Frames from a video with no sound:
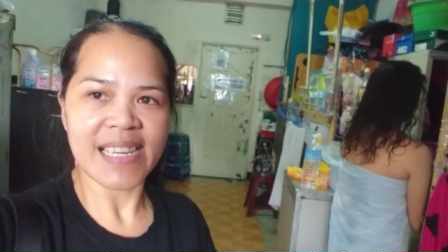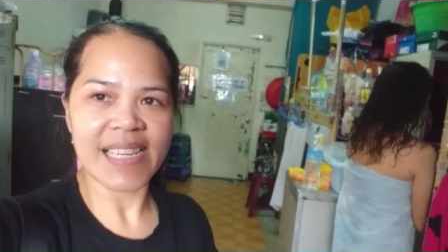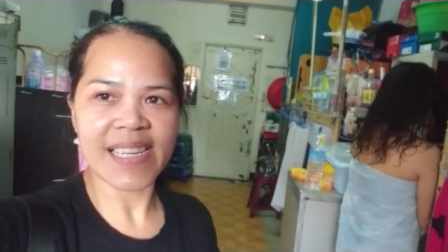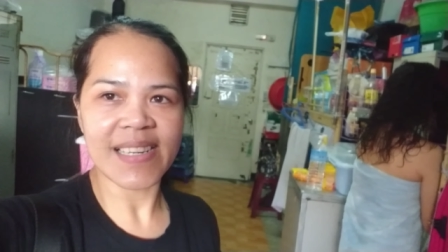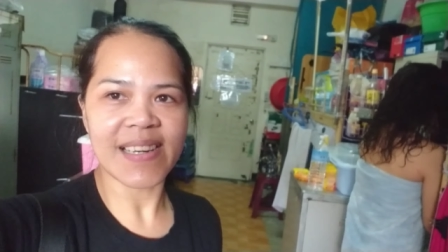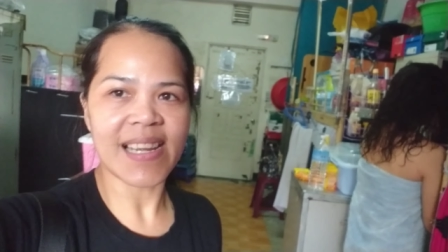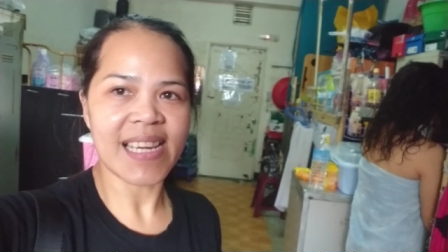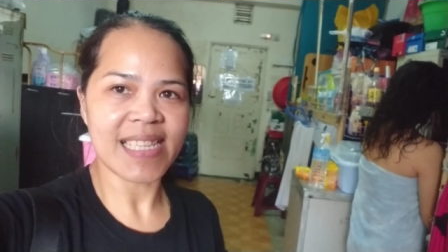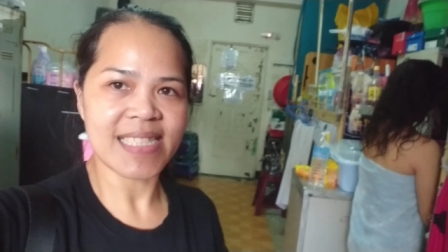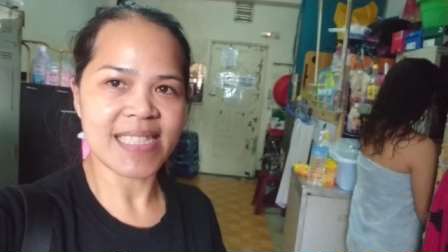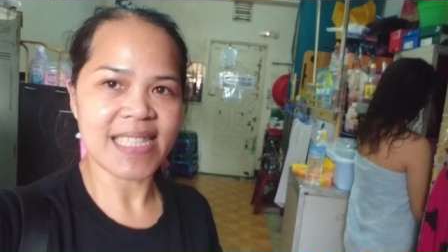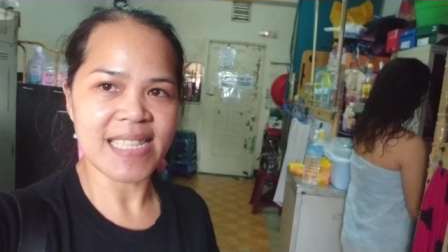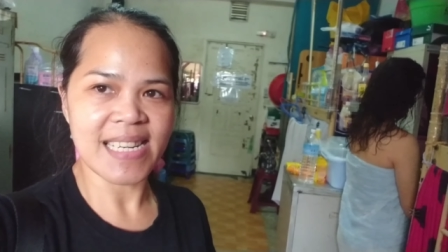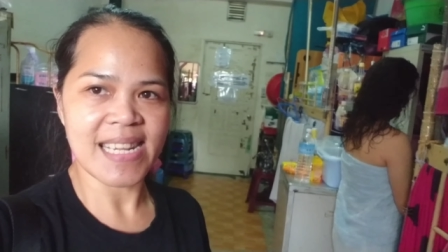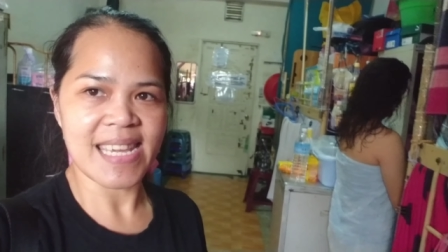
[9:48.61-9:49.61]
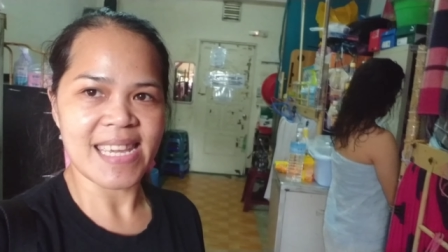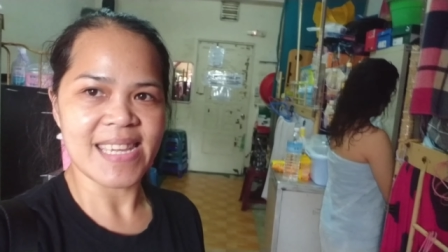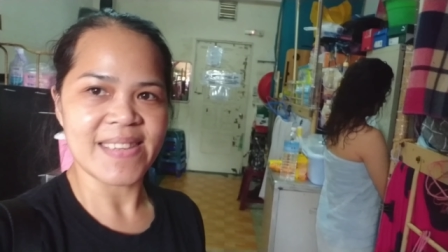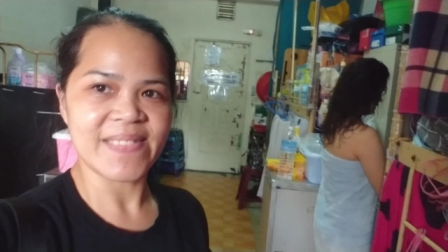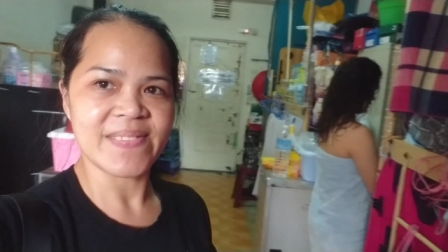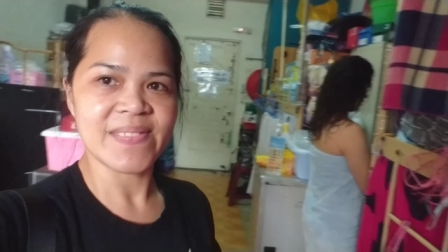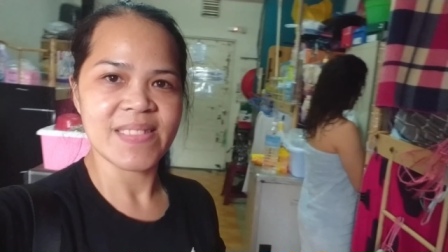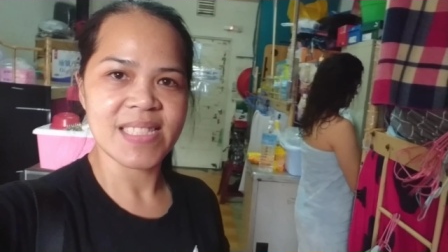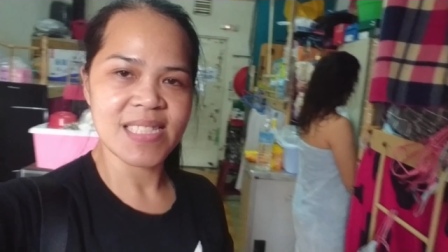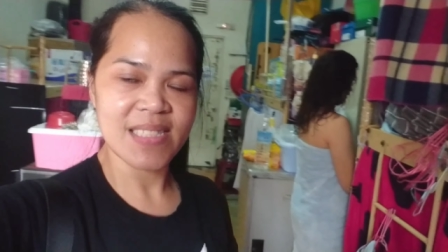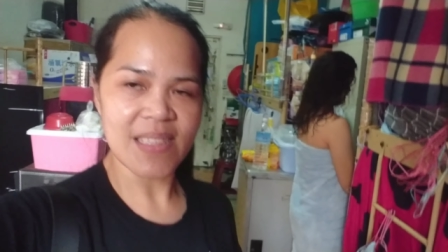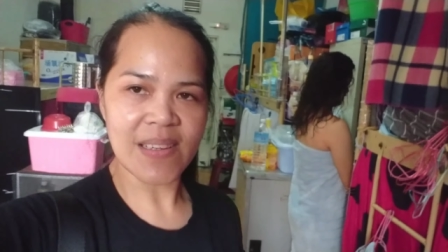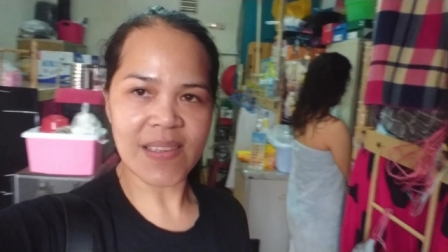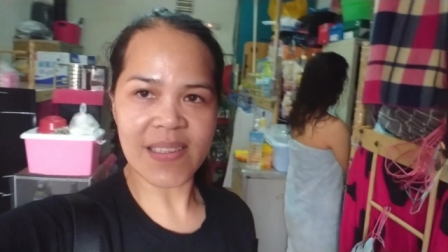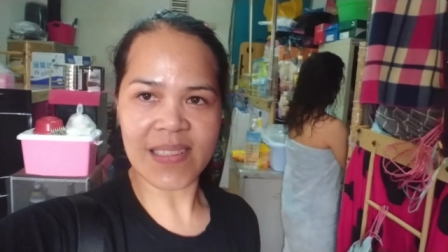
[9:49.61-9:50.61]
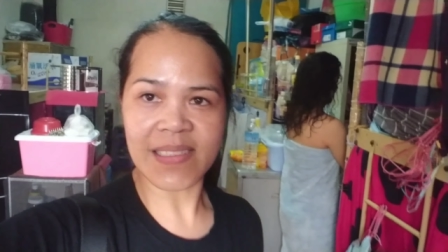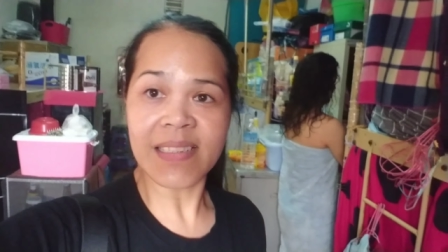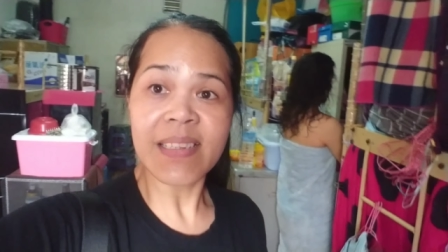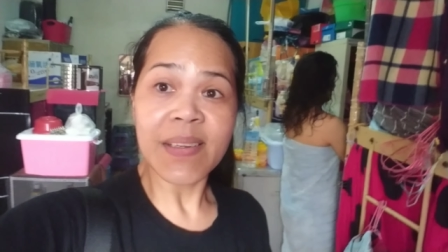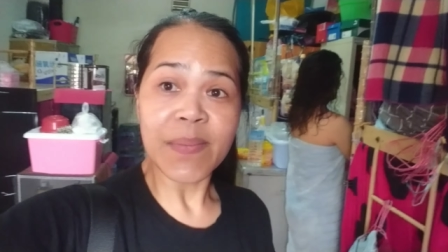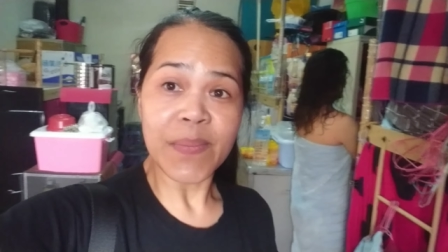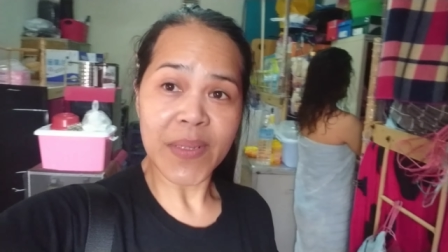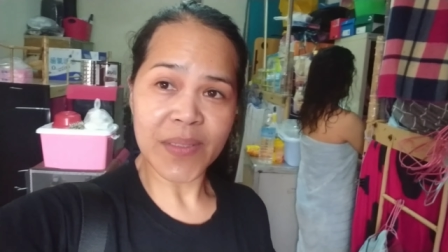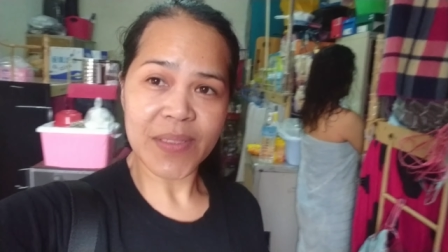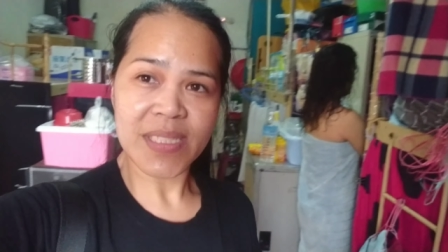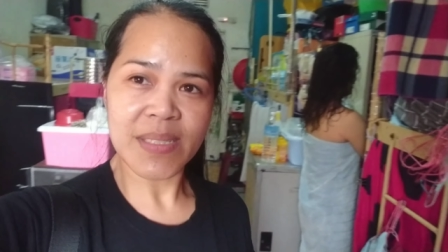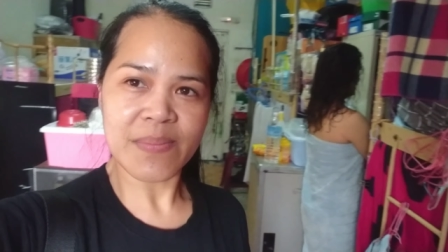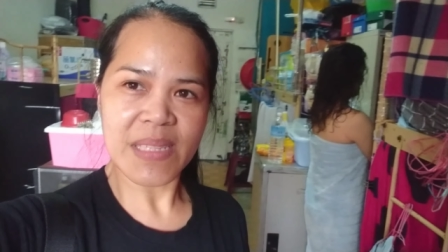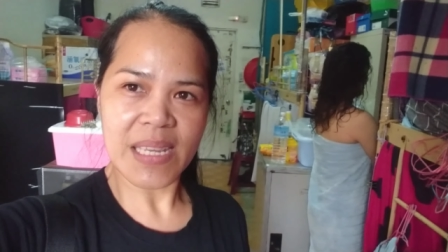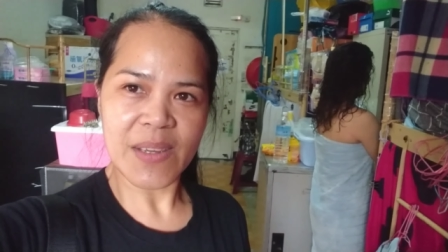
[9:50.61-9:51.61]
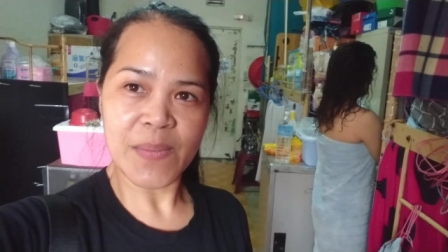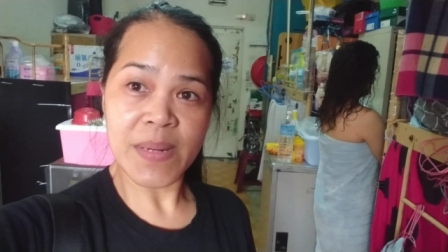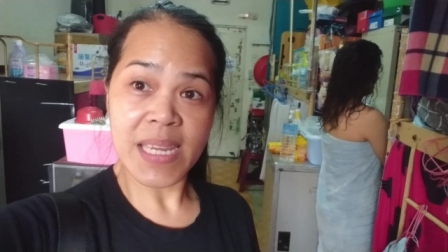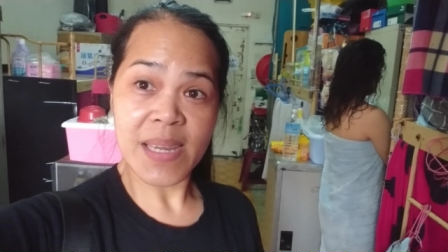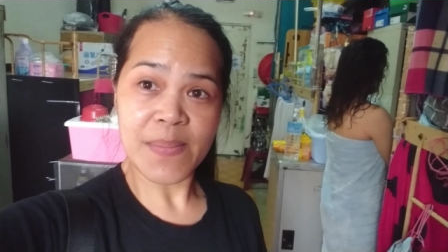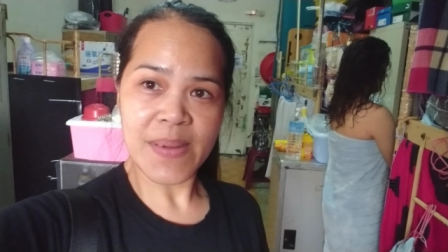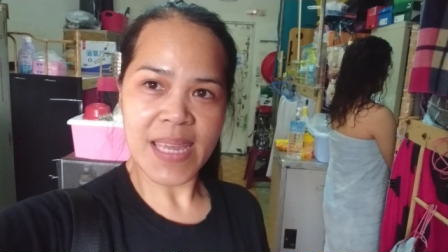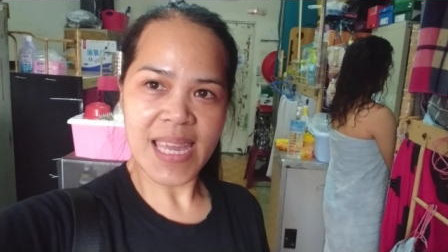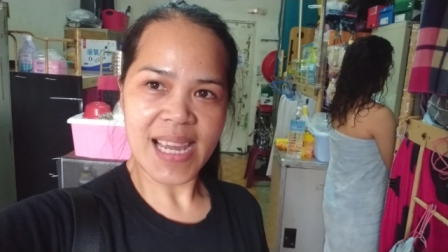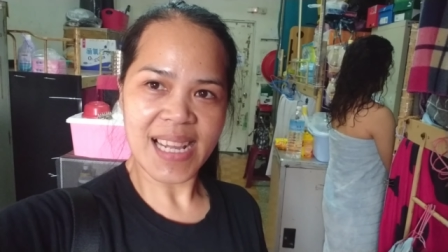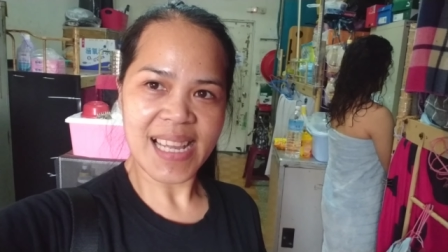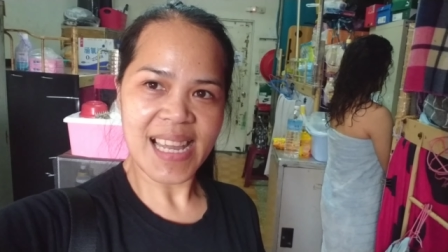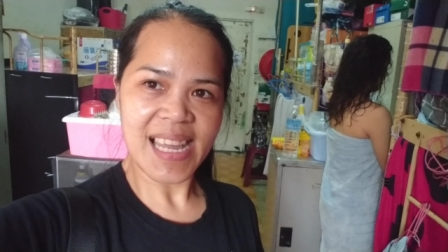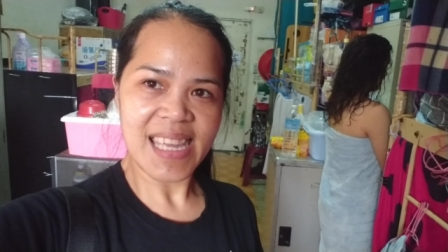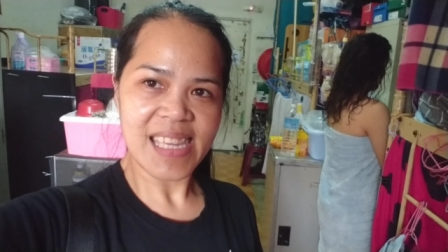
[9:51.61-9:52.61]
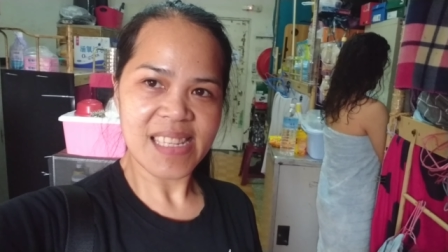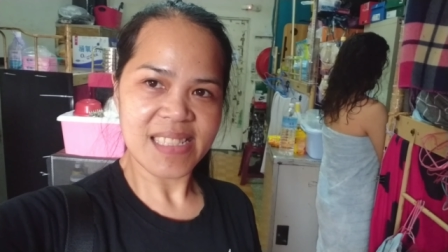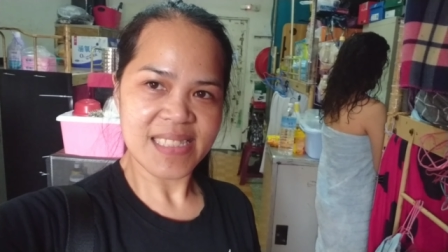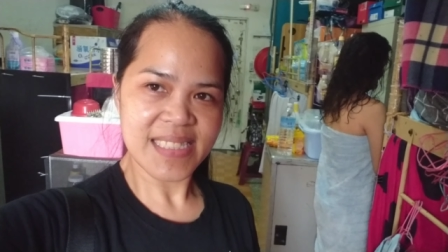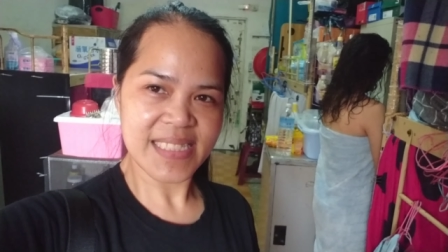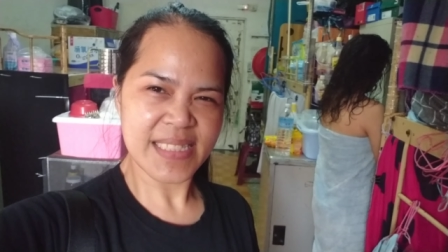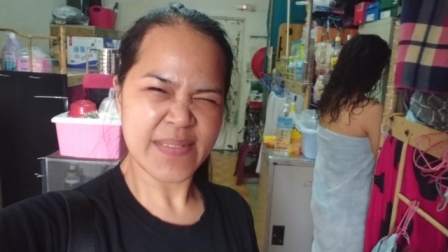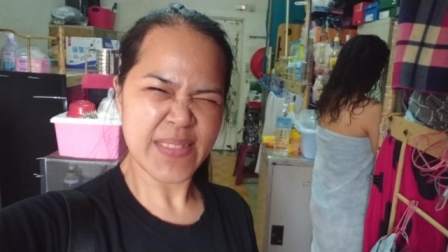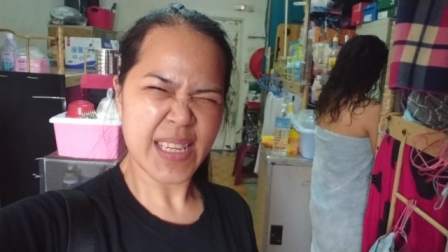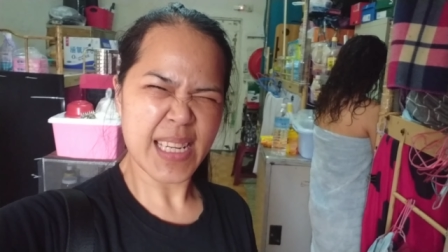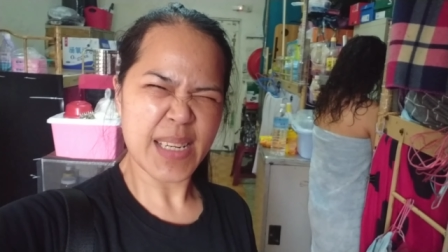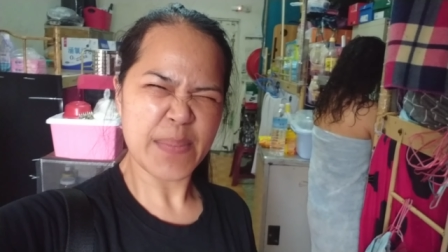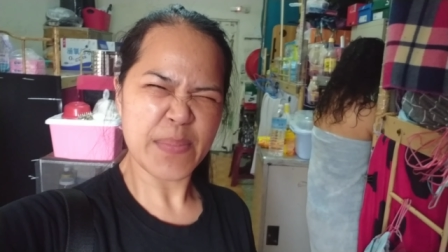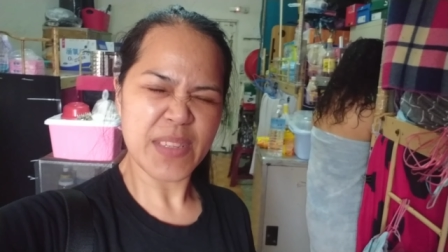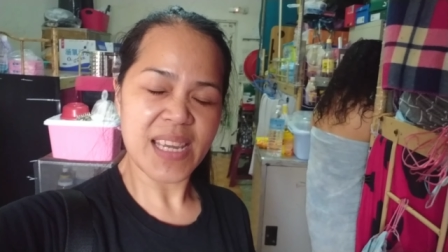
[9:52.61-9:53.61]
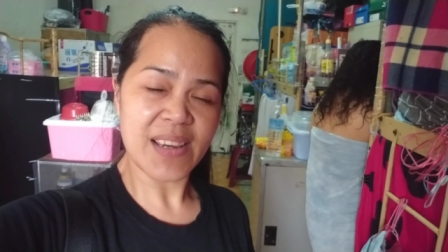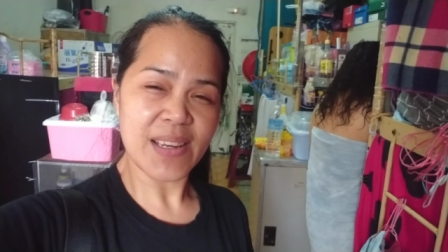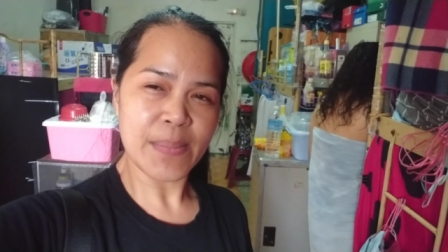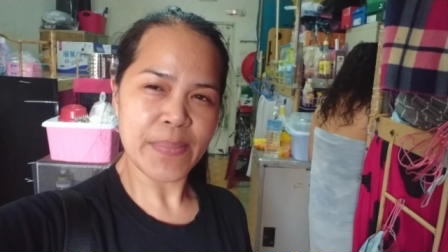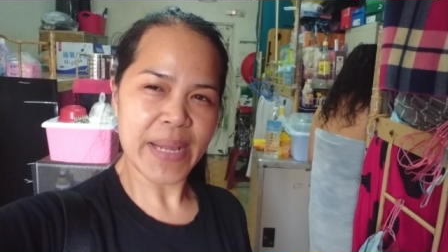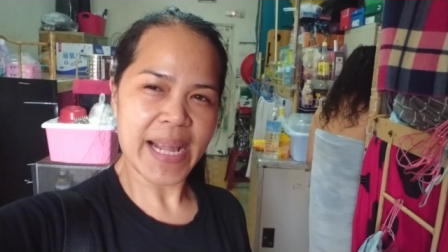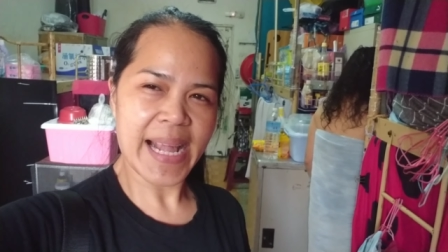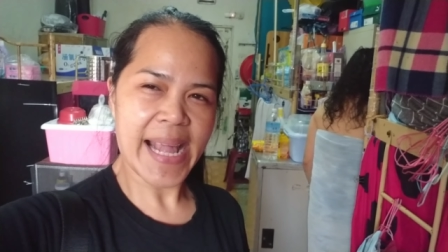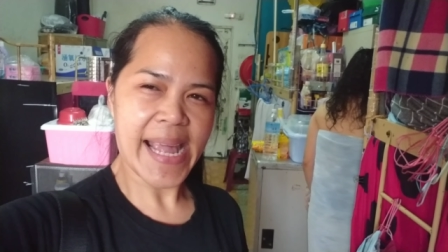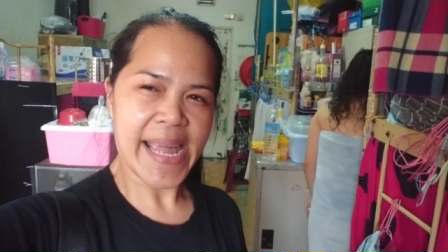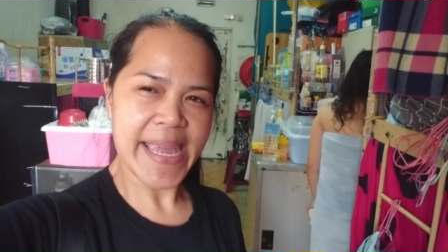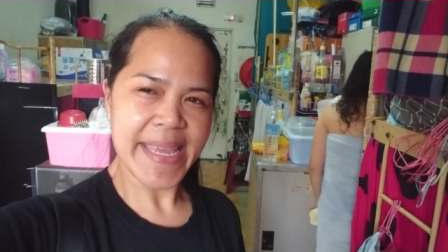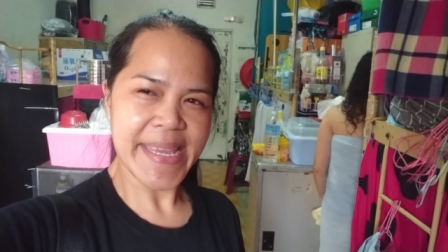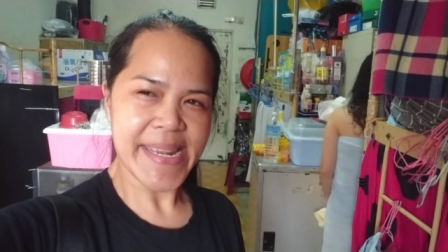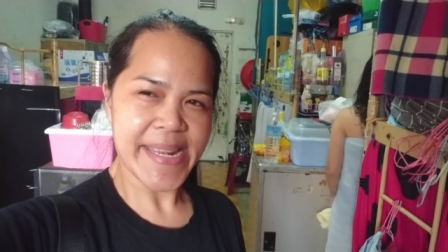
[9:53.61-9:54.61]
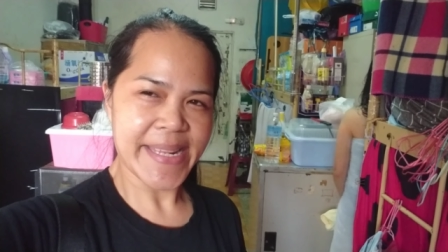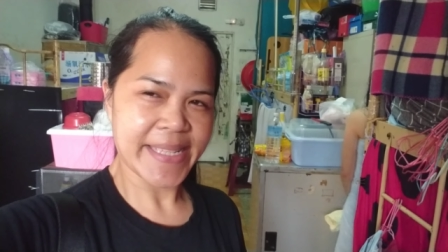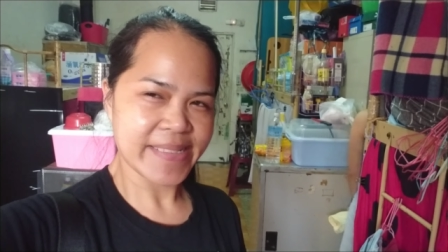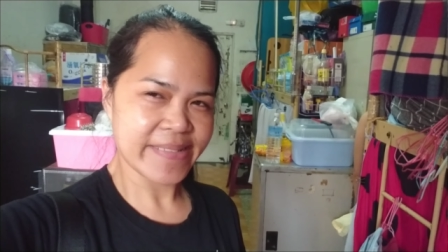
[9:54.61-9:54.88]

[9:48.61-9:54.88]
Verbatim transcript: Gara is the name. So, mag-usap tayo maya-maya, guys. Maghanap muna ako ng pagkain.